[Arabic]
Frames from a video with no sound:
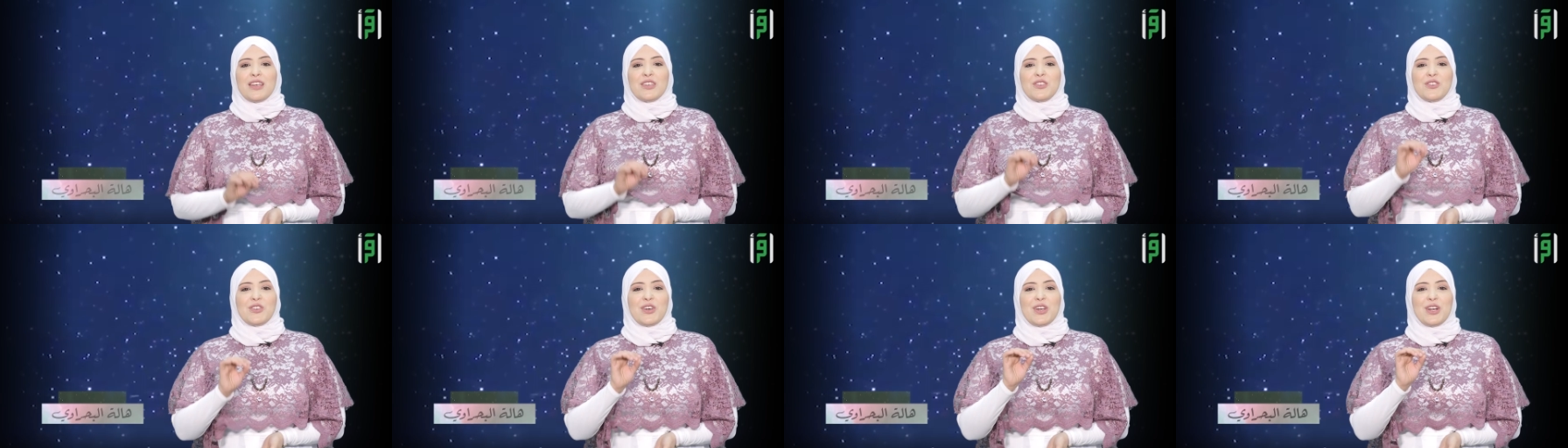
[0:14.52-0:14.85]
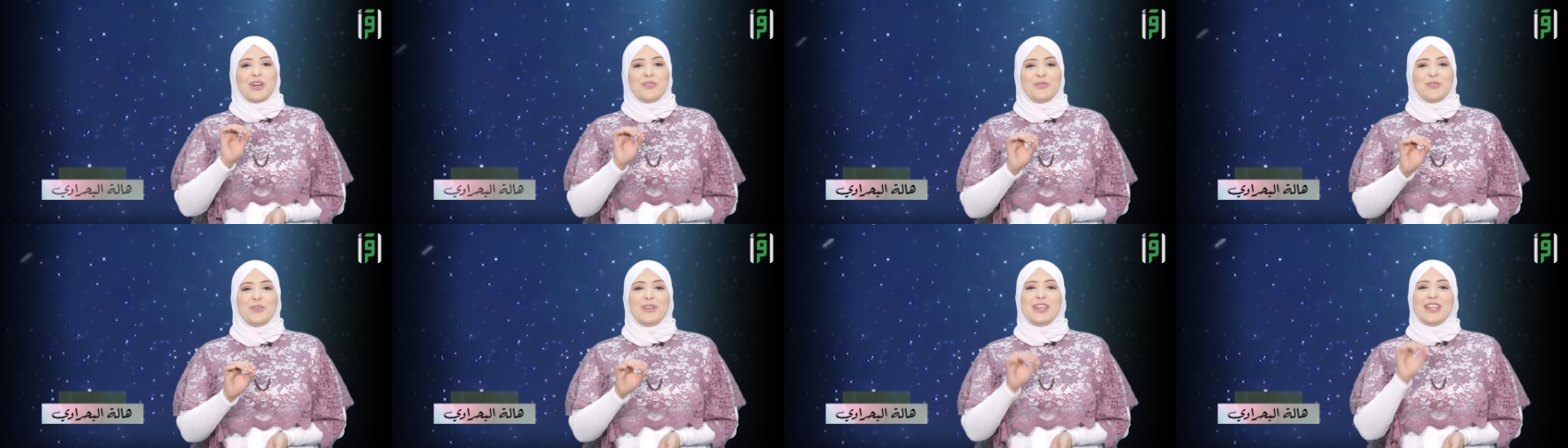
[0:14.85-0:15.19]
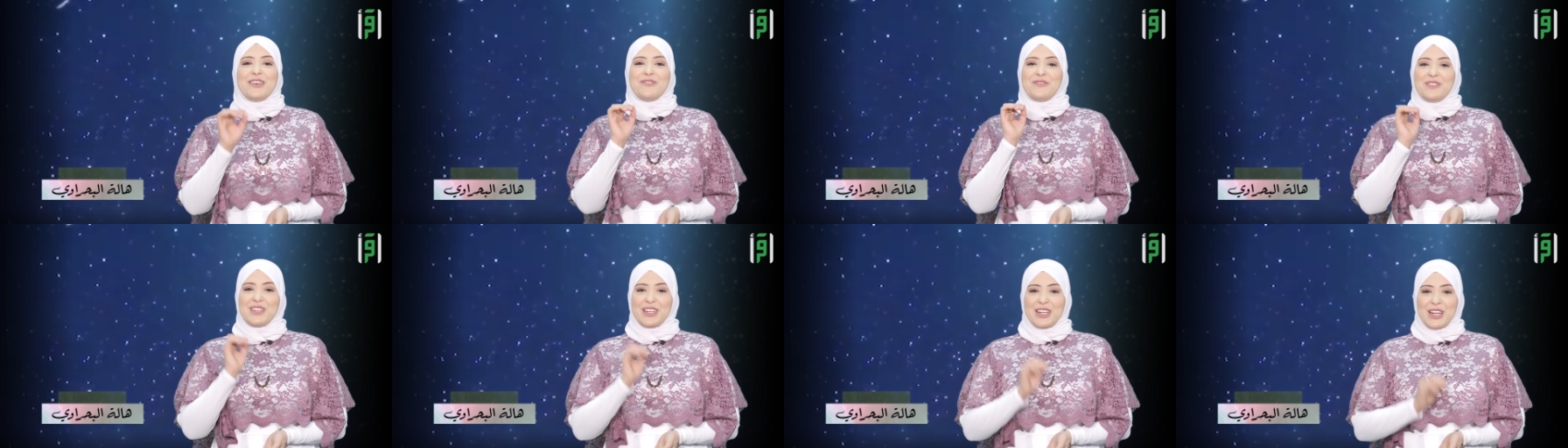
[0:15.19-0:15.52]
شرف
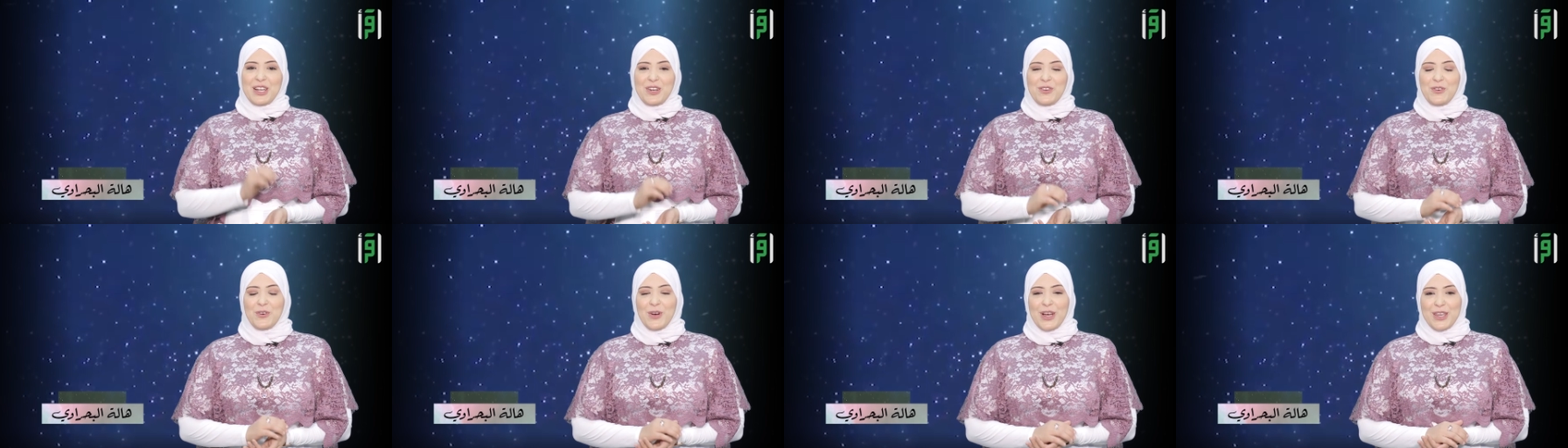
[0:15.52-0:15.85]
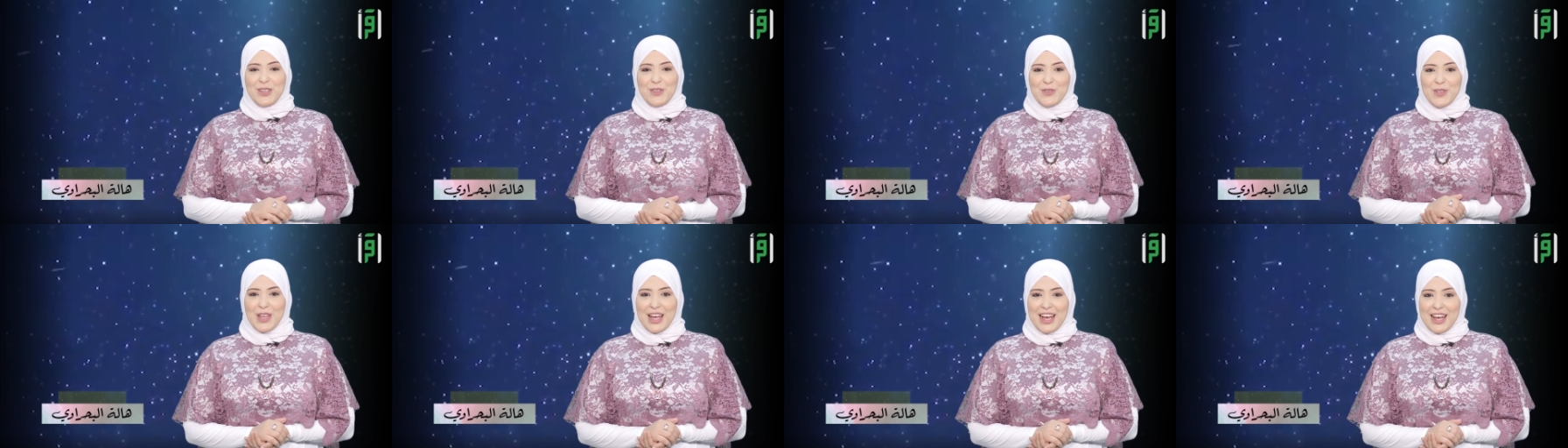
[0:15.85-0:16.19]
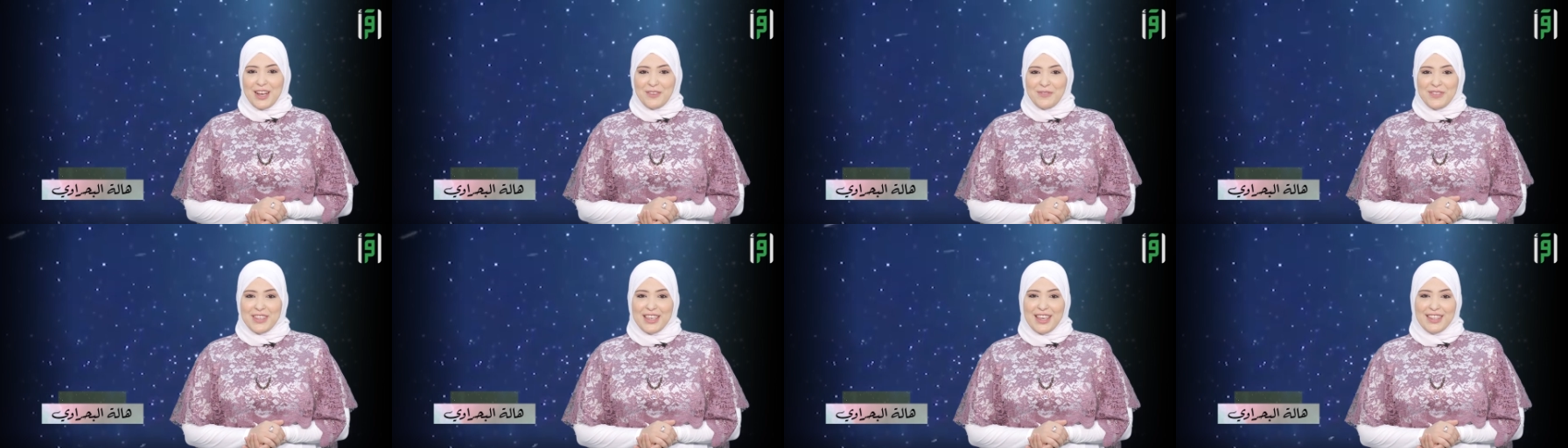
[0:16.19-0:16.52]
لم تنله أي
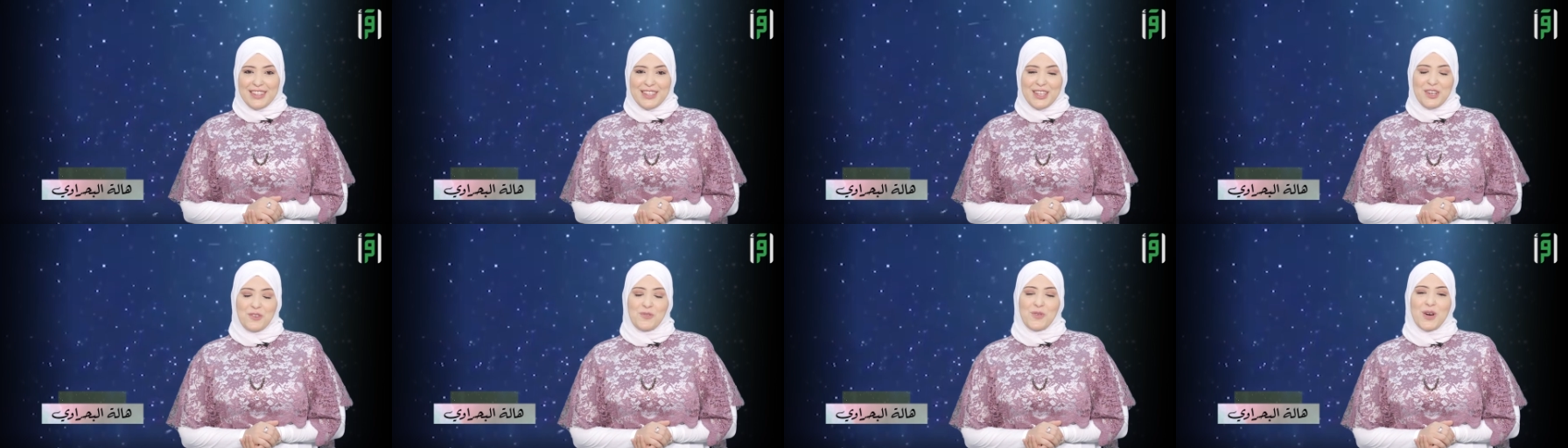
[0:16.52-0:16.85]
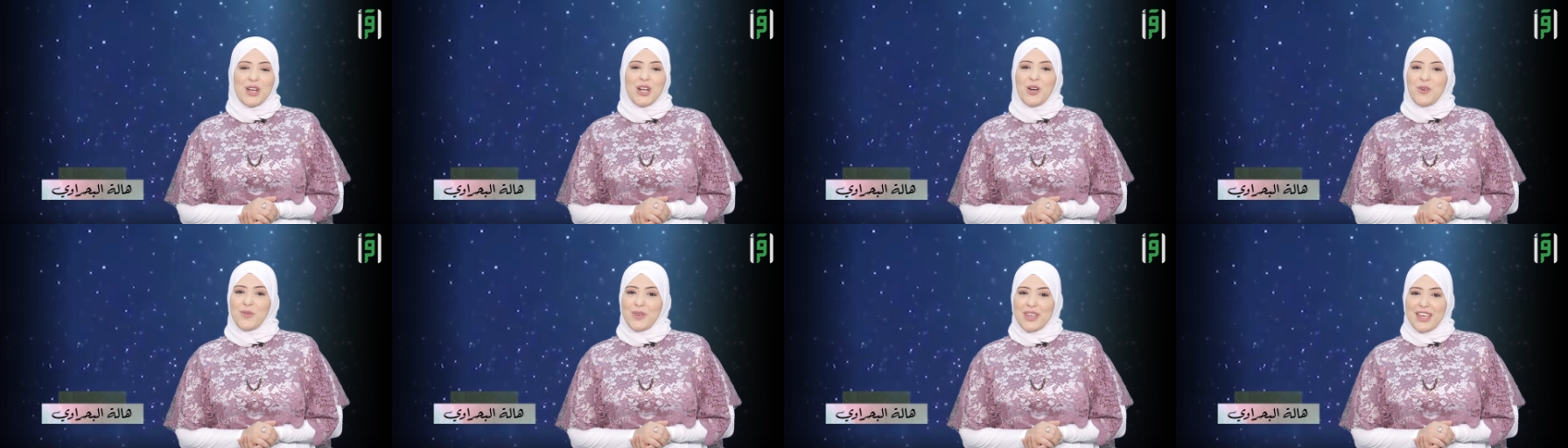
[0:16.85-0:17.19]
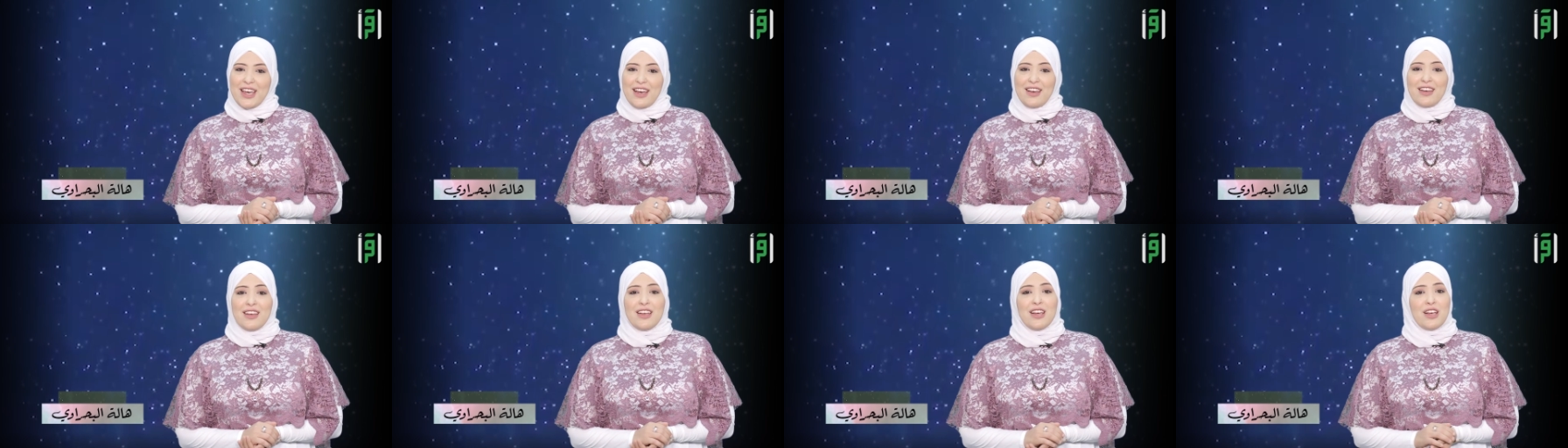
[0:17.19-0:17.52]
صحابية
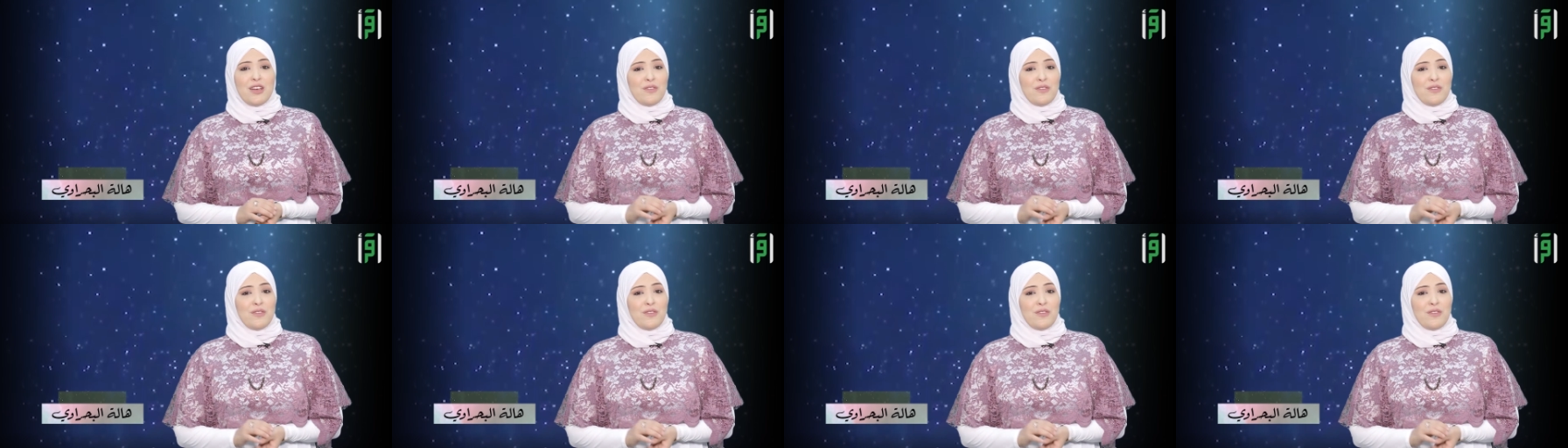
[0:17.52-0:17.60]
وراوية